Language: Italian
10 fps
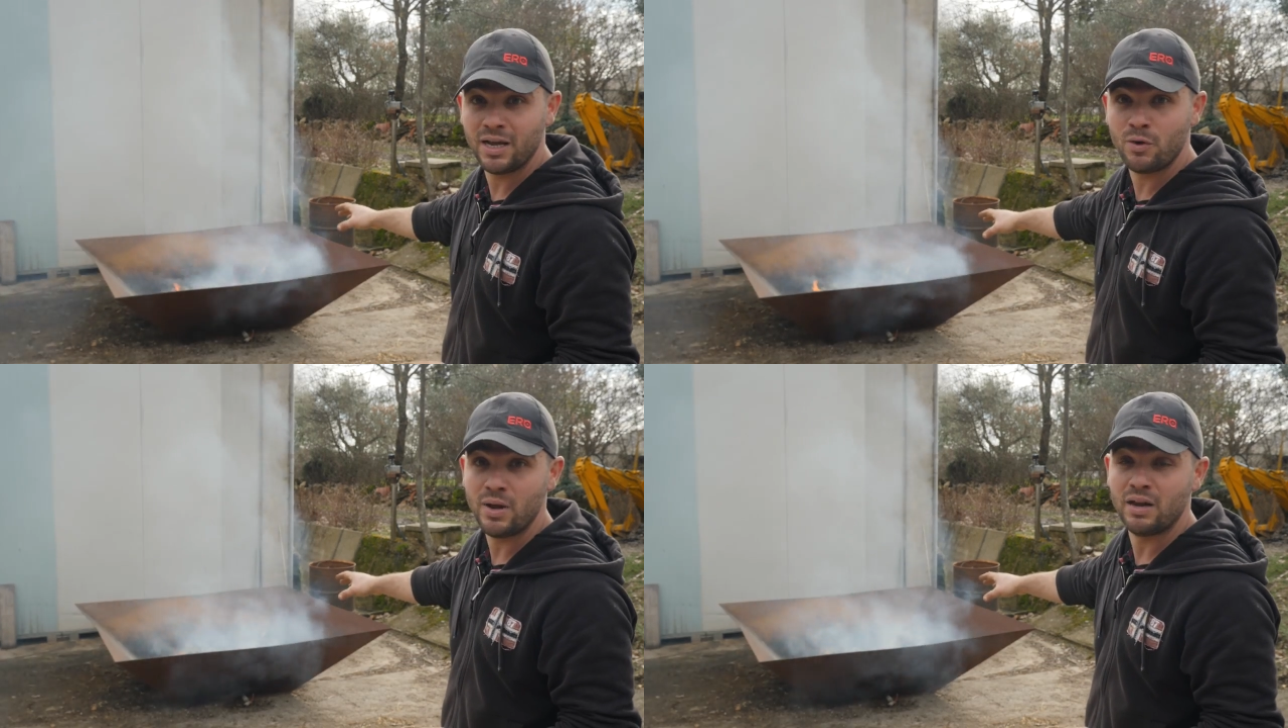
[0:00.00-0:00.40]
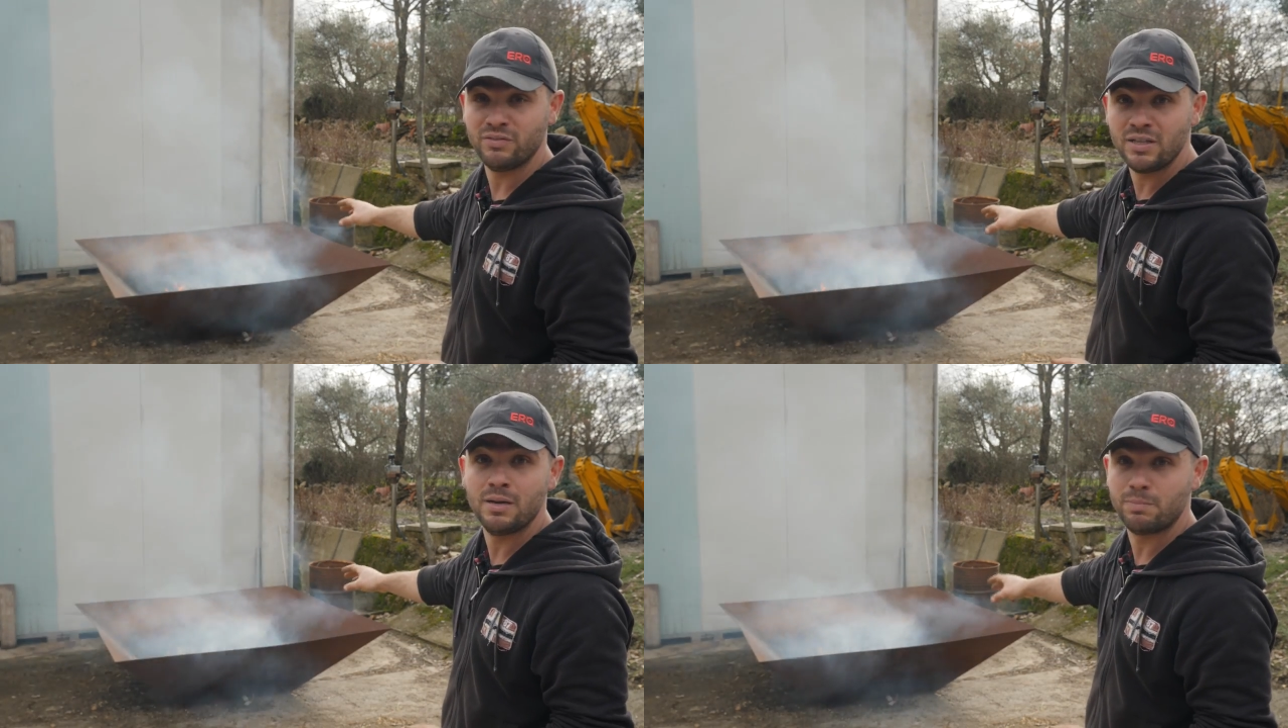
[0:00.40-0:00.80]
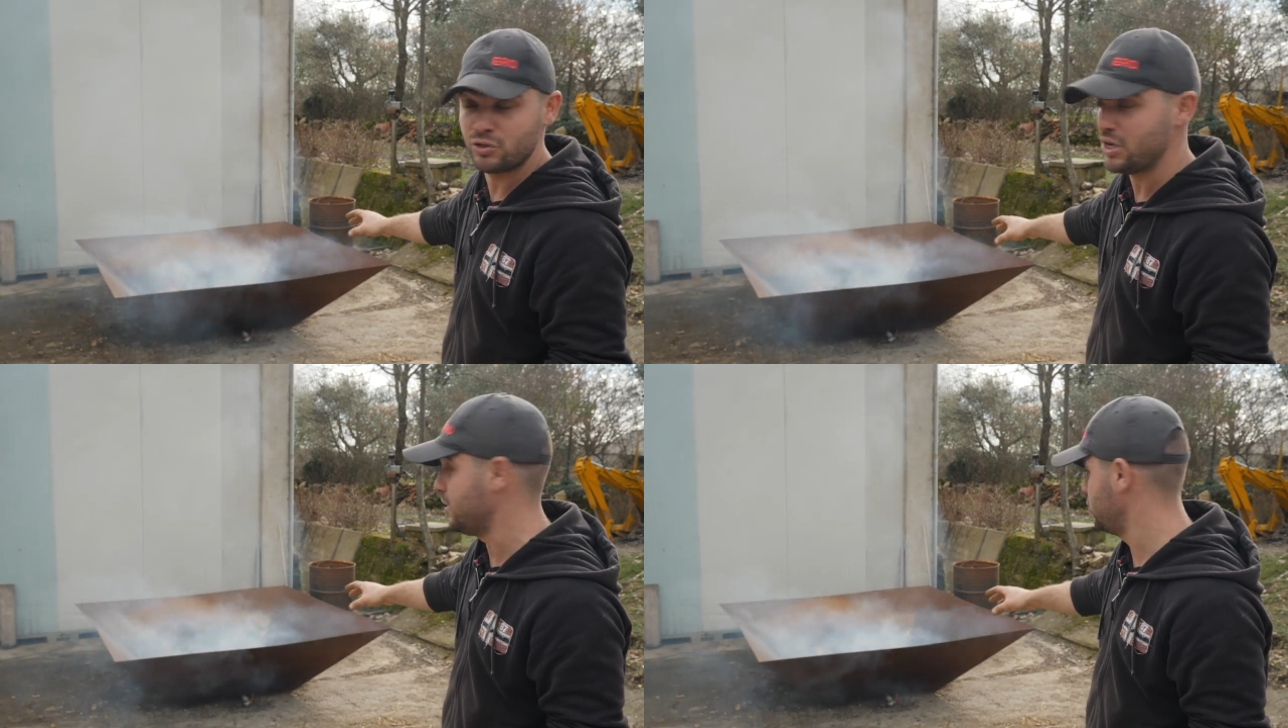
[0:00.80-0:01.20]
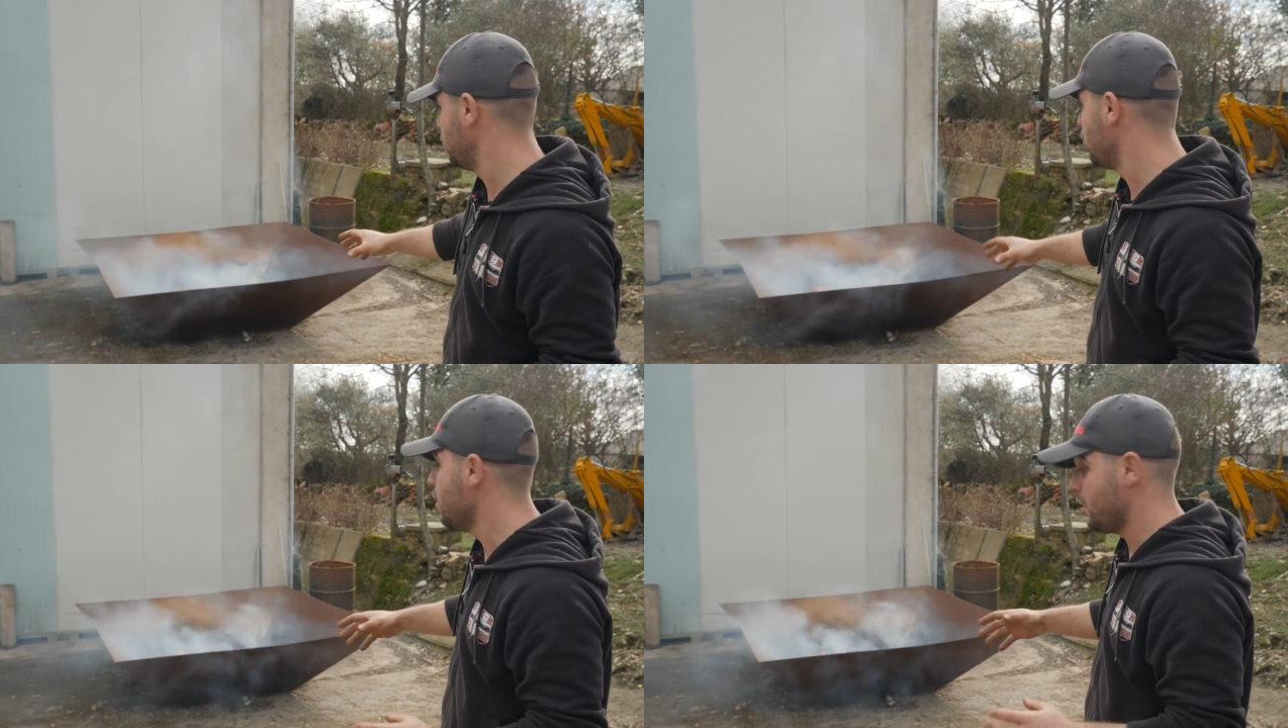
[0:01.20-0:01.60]
è che qui alla fine del
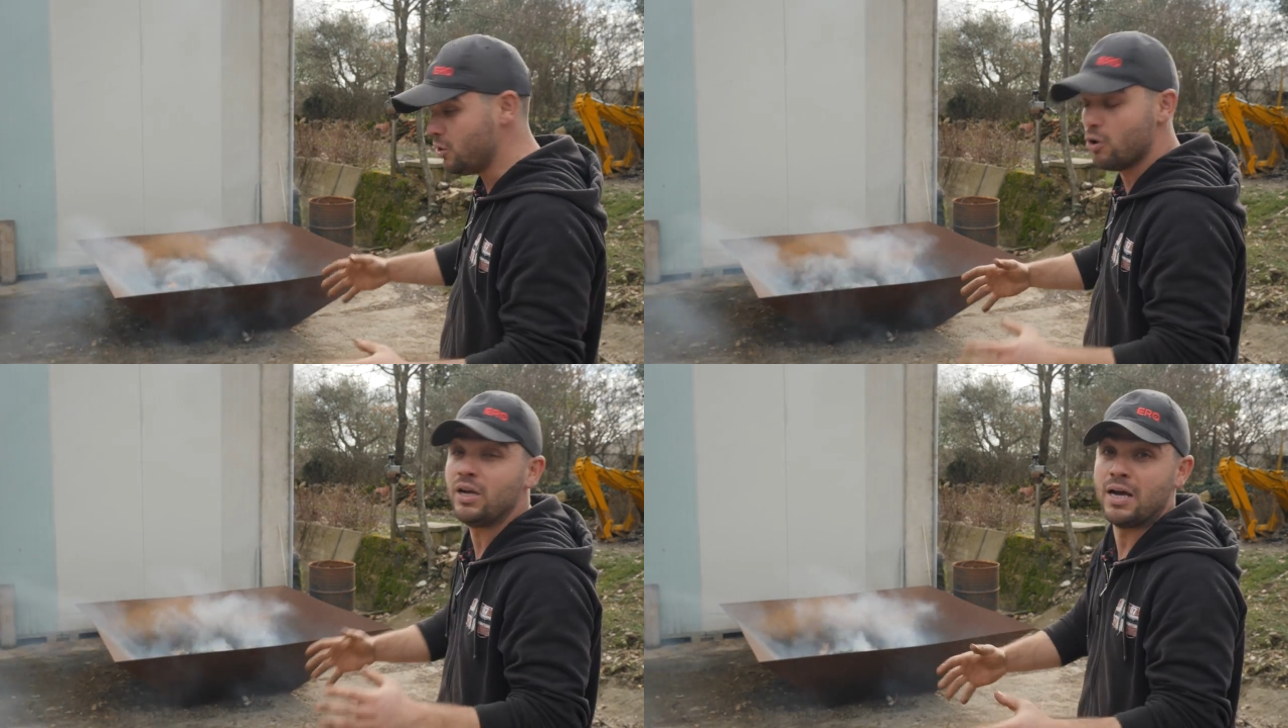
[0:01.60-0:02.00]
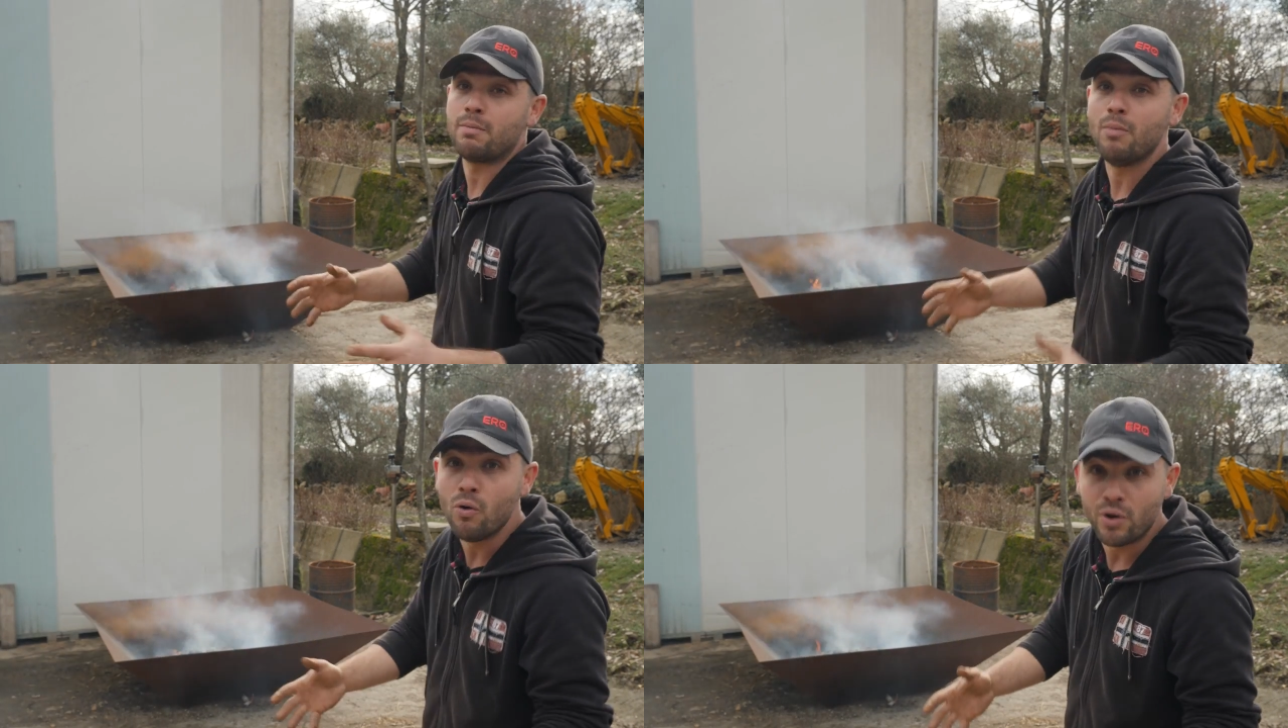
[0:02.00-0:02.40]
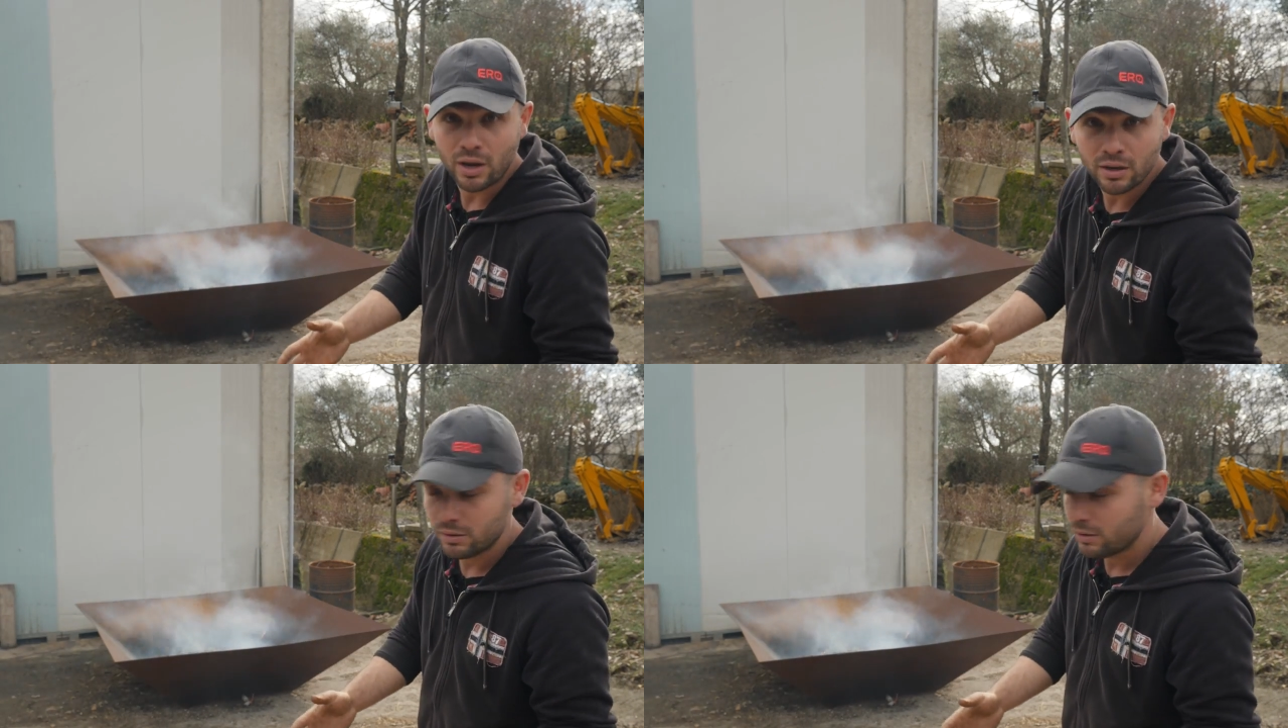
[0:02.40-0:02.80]
processo io ho il carbone.